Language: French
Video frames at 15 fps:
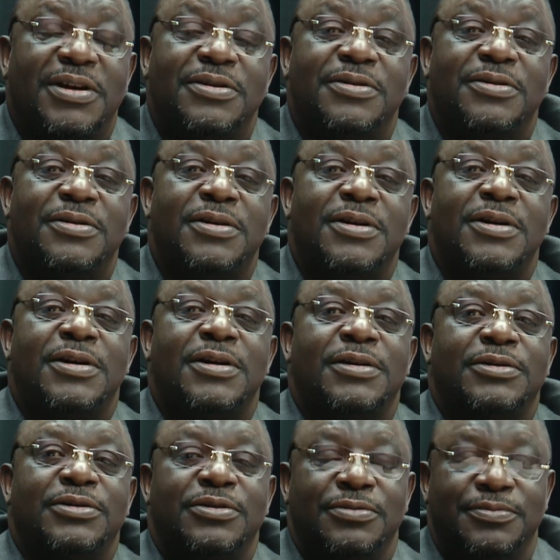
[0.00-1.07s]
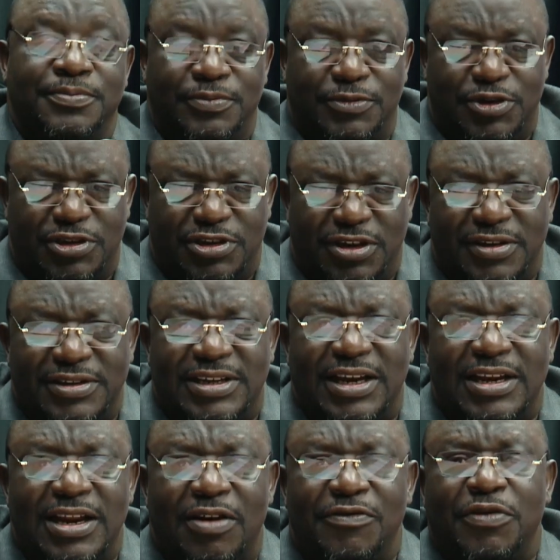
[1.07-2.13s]
de, de,
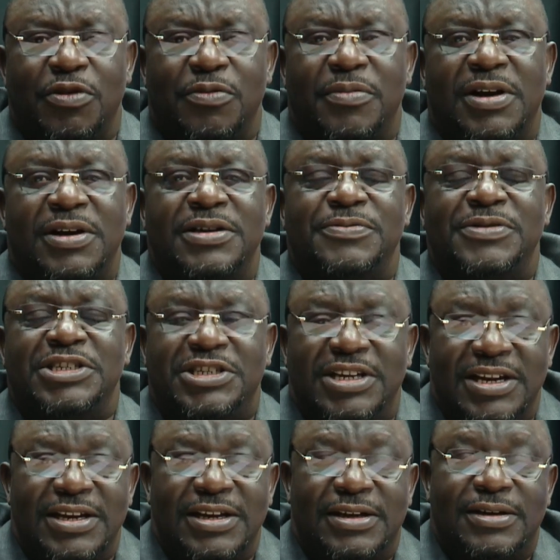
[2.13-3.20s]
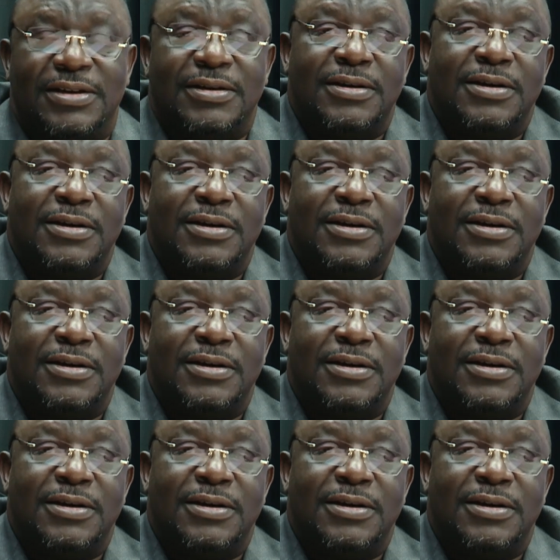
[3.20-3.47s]
santé, un environnement hygiénique.